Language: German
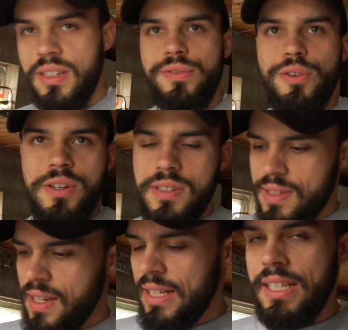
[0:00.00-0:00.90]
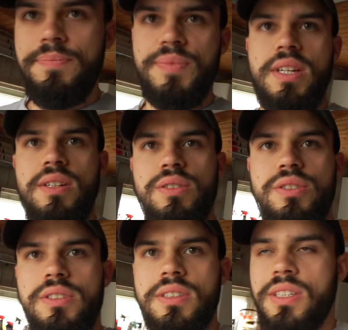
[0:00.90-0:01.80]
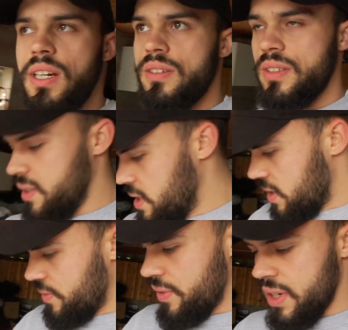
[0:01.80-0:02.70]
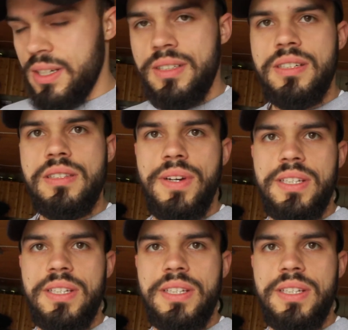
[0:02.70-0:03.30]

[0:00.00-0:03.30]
erfolgt ist. Und ja, äh, hier sind wir wieder. Zwei